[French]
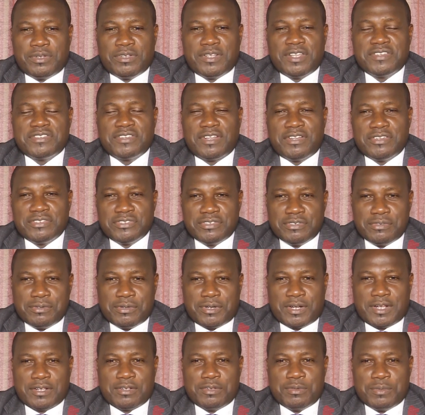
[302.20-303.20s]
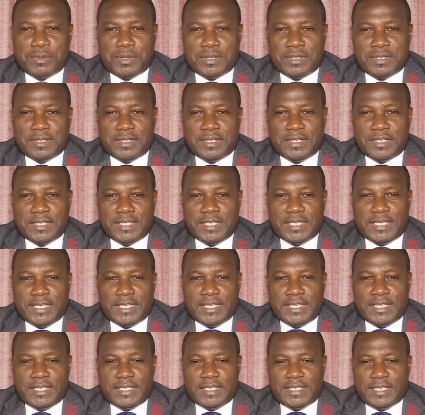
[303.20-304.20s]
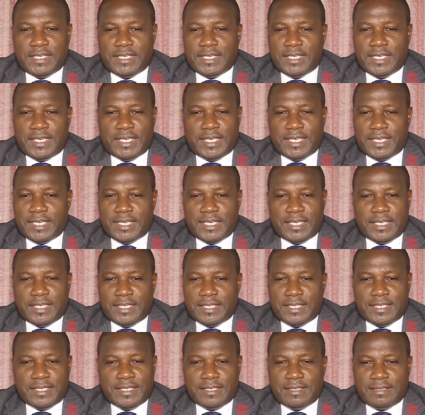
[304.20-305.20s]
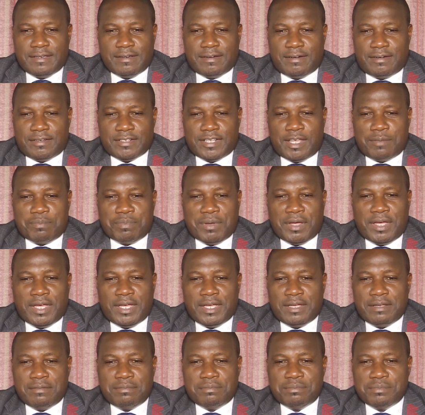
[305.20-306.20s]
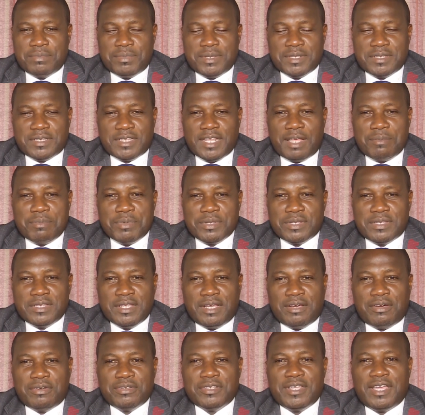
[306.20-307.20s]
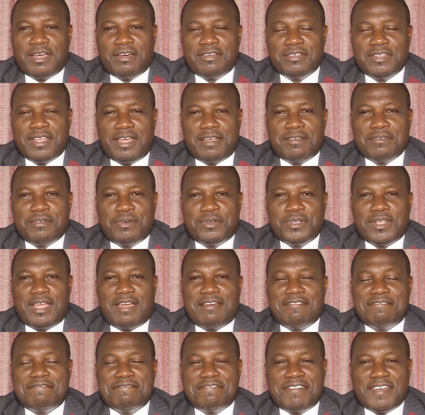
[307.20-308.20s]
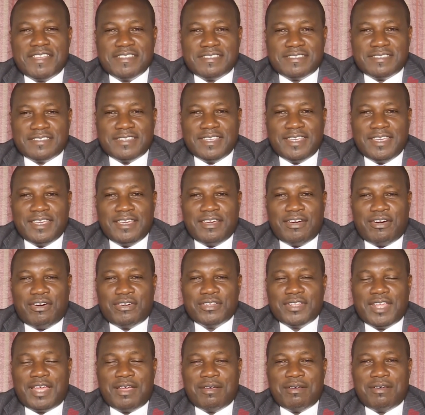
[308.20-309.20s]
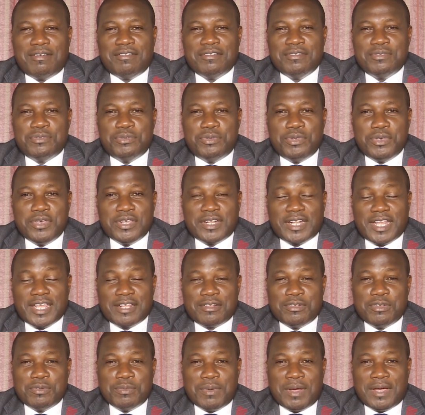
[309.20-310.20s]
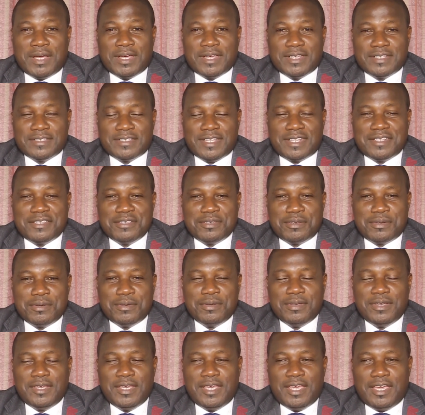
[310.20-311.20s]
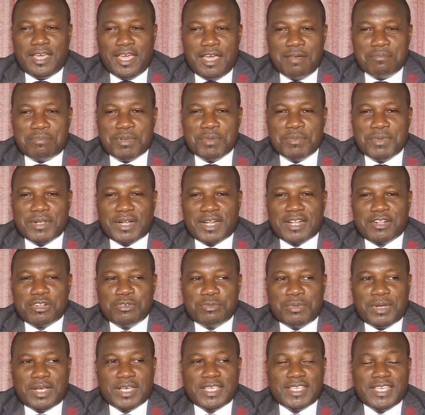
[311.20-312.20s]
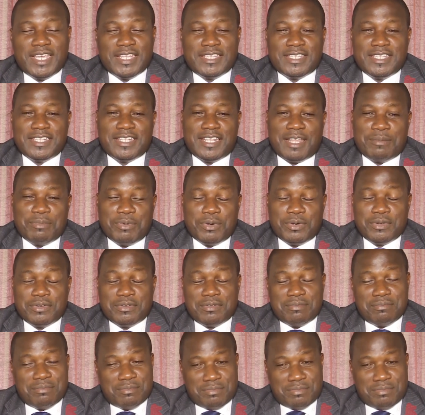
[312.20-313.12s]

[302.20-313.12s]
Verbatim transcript: on a changé le règlement. Et on n'a pas, là maintenant, on est on, a, en face, on a deux règlements. C'est-à-dire qu'un premier règlement qui a été d'abord